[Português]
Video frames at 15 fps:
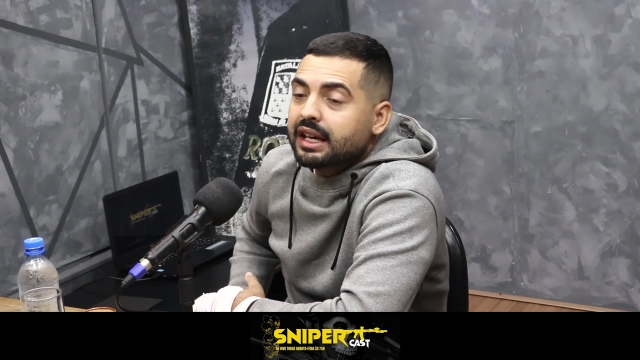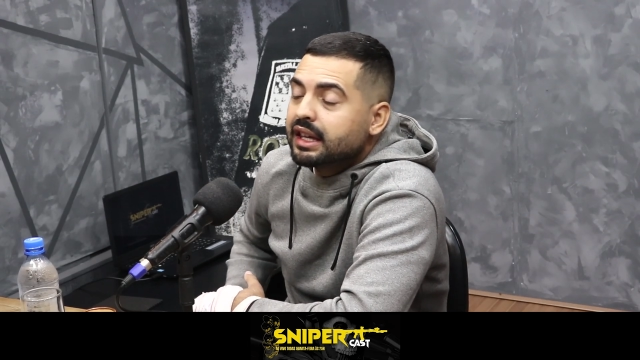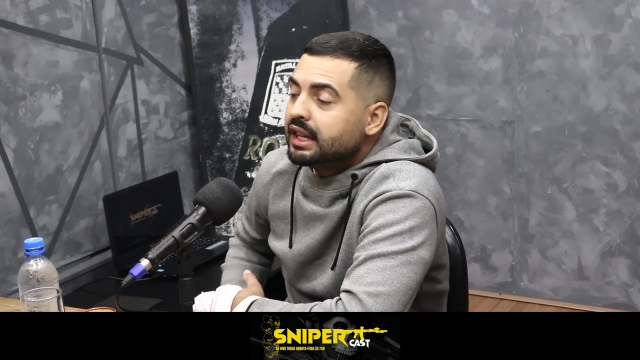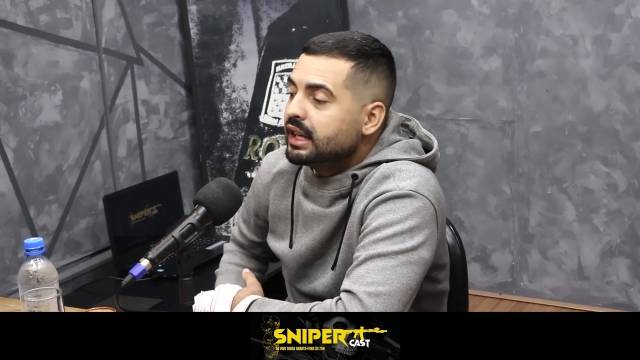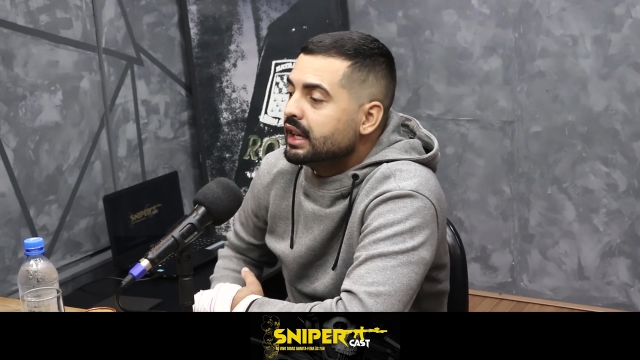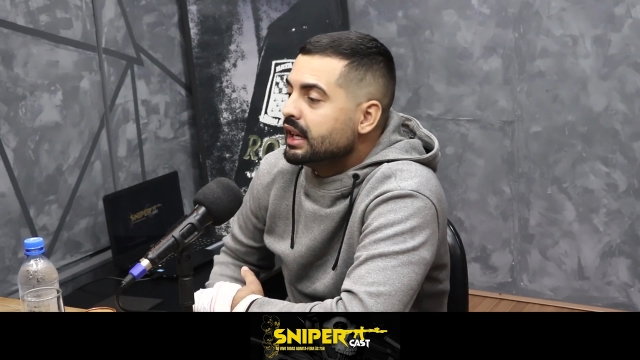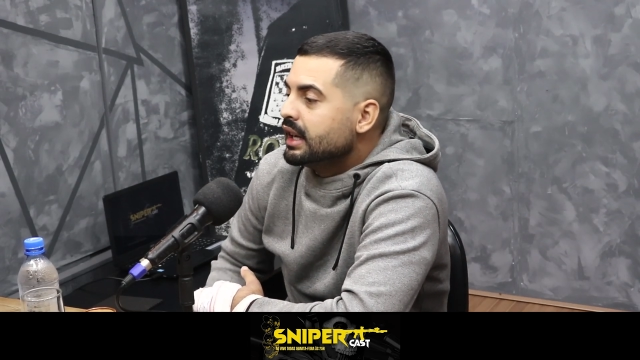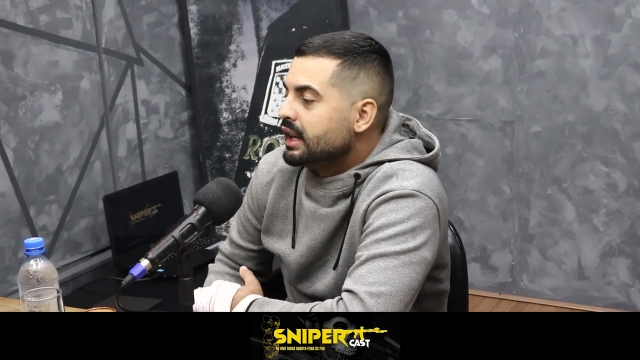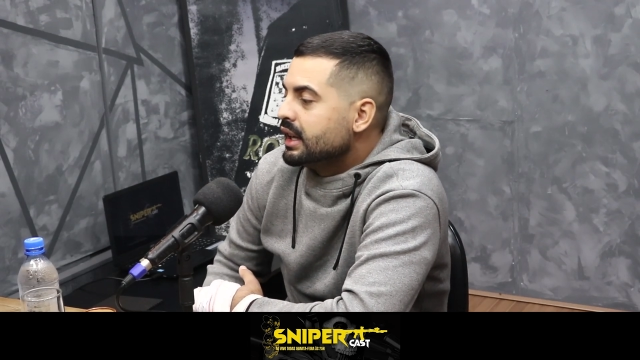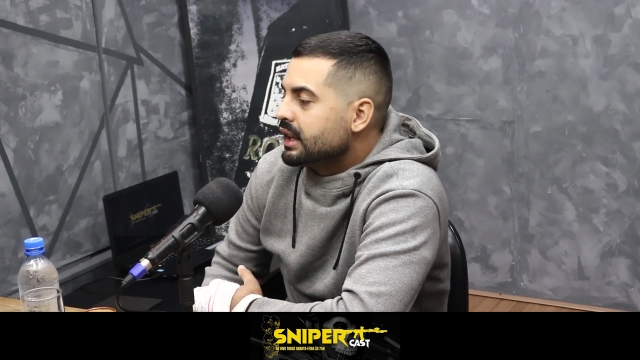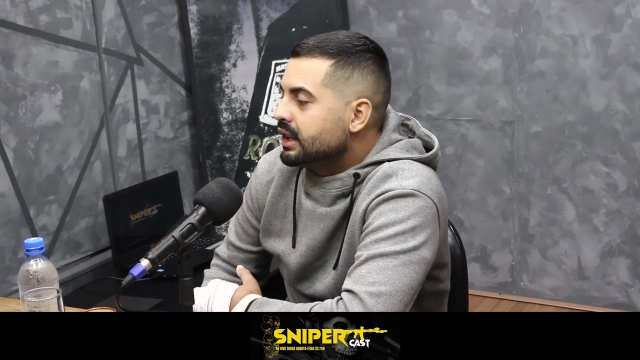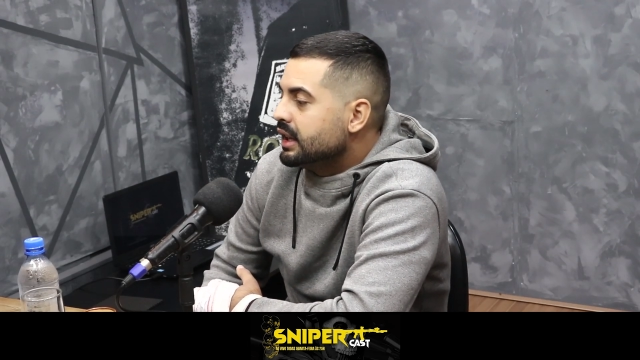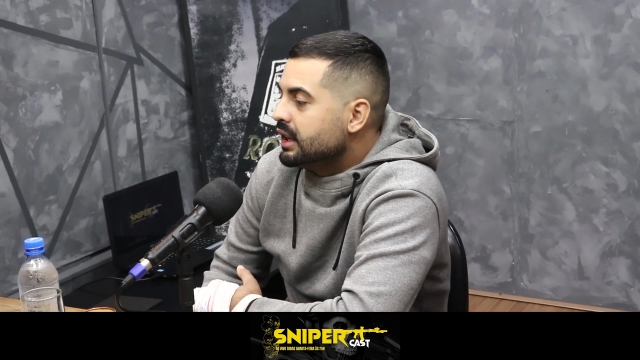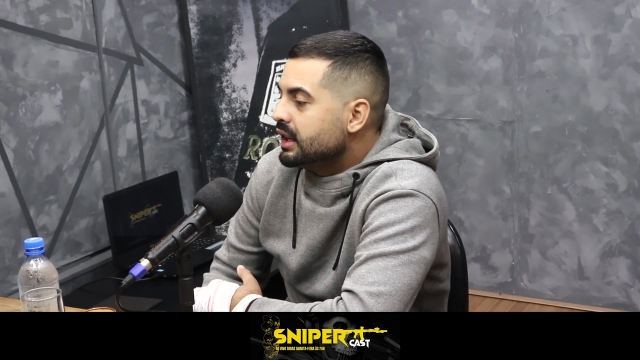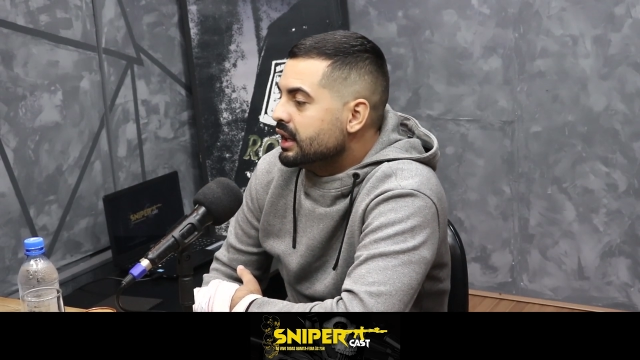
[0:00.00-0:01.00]
aqui
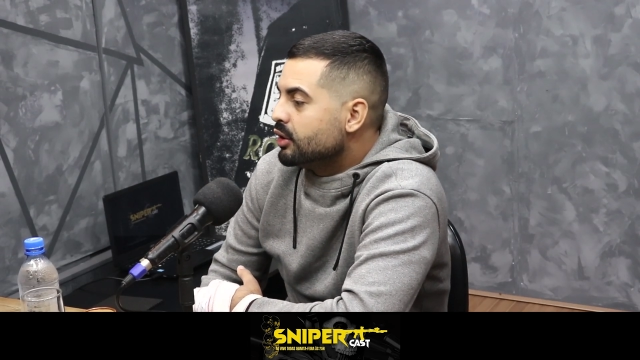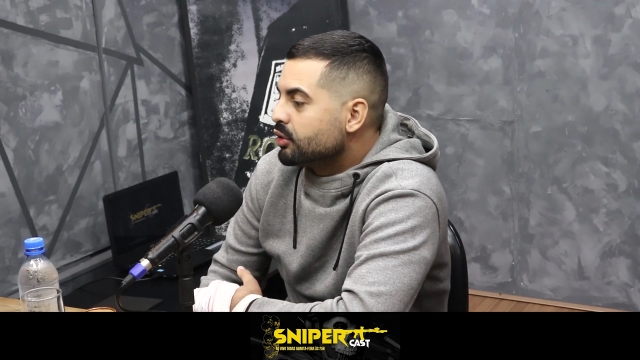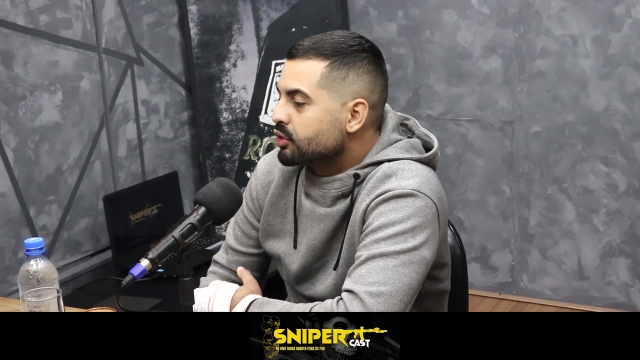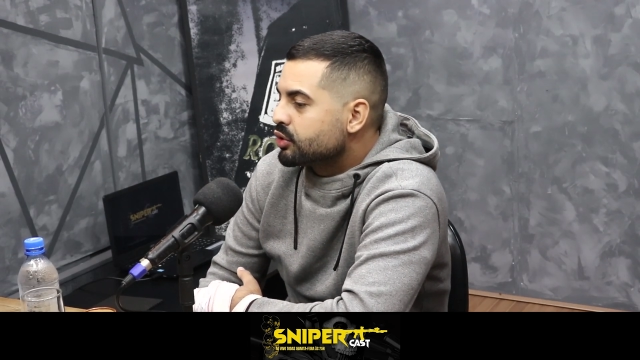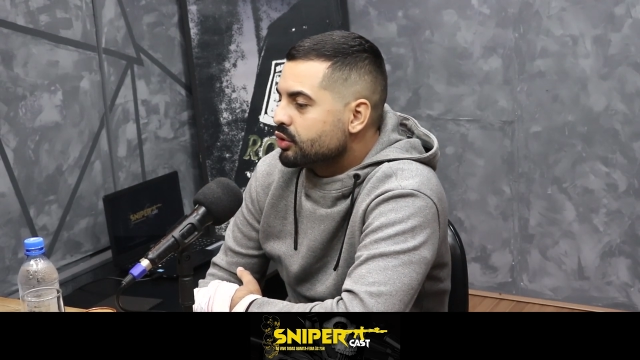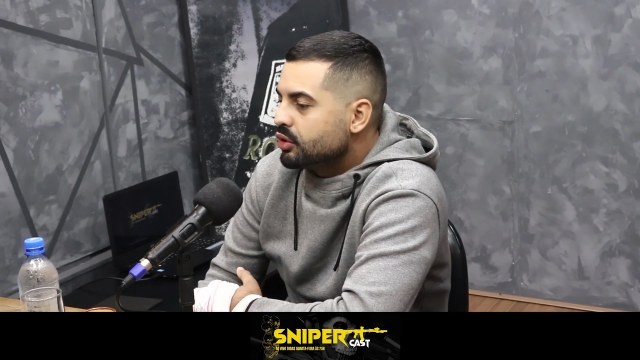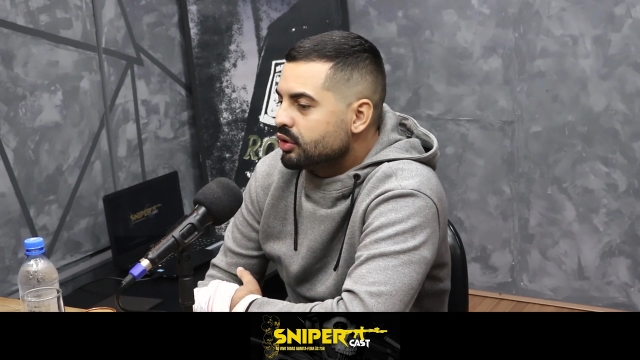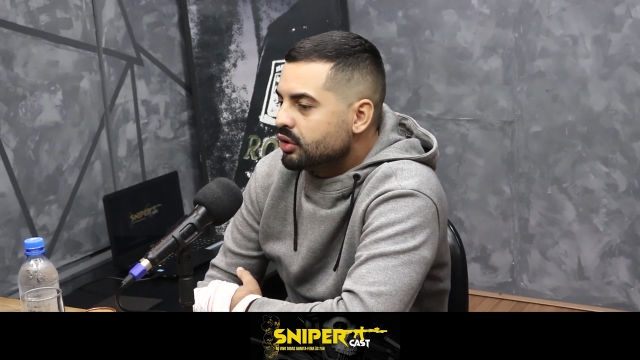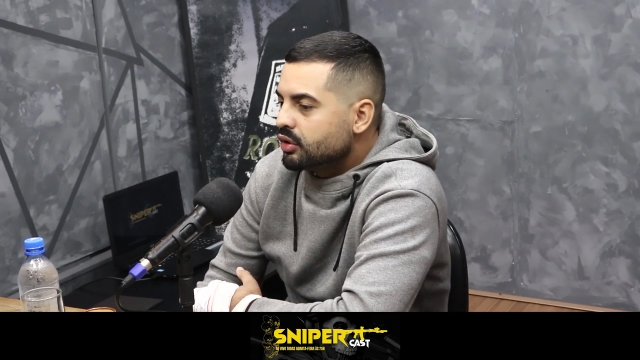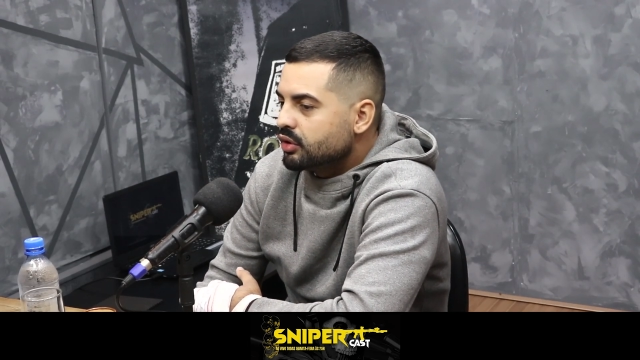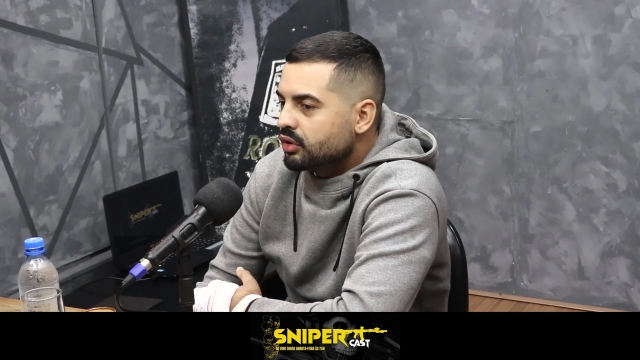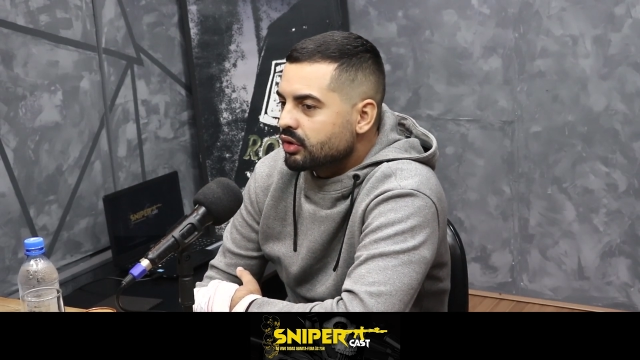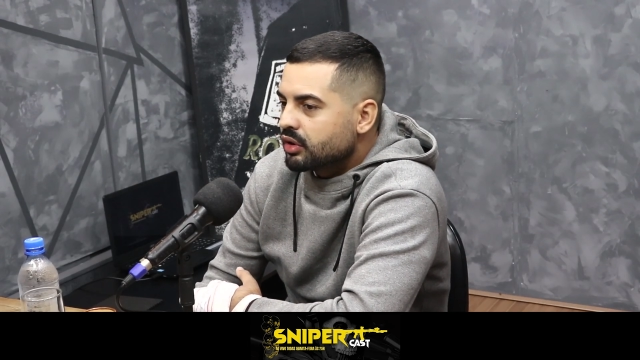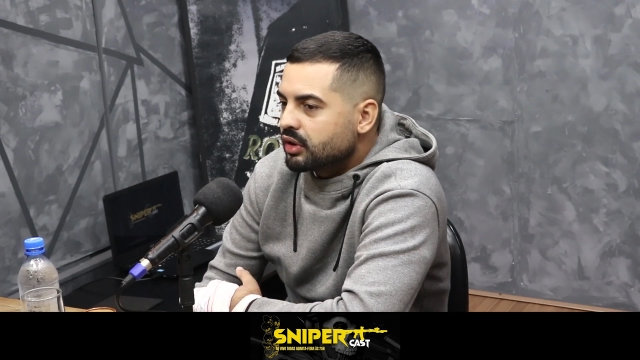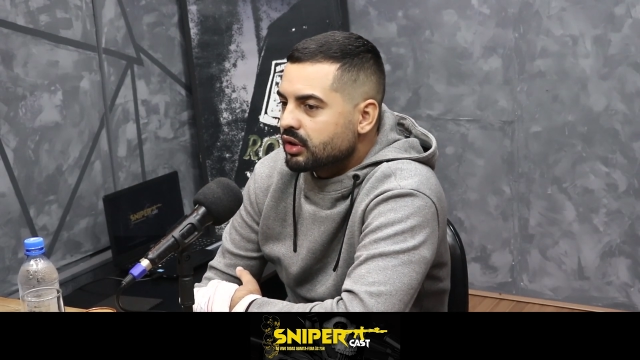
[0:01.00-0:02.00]
que eu
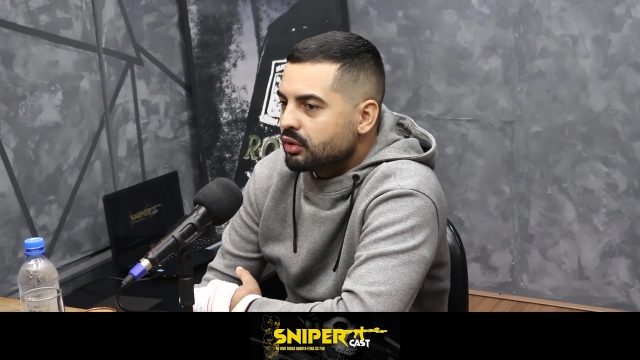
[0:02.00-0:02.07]
sou,